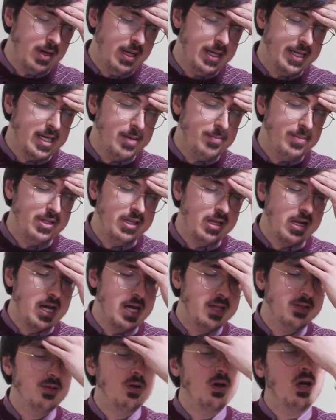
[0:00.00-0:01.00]
quelli che mi
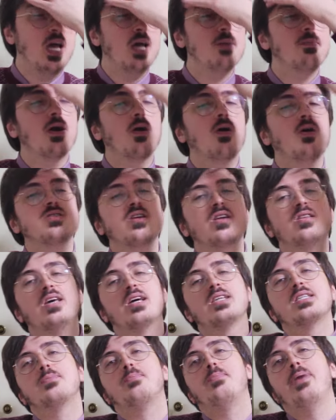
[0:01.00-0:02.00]
diranno, eh ma cosa ti
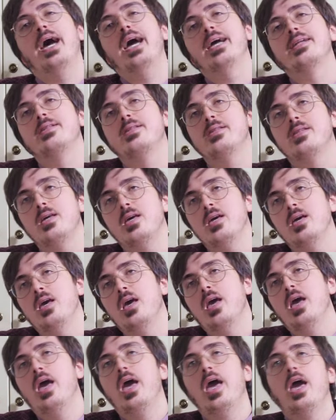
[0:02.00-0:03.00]

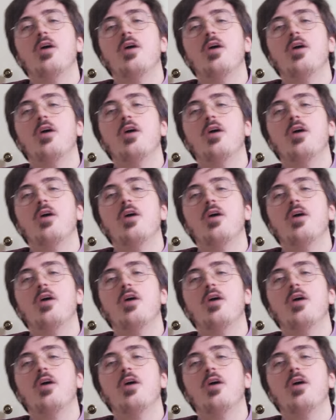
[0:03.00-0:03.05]
aspetti?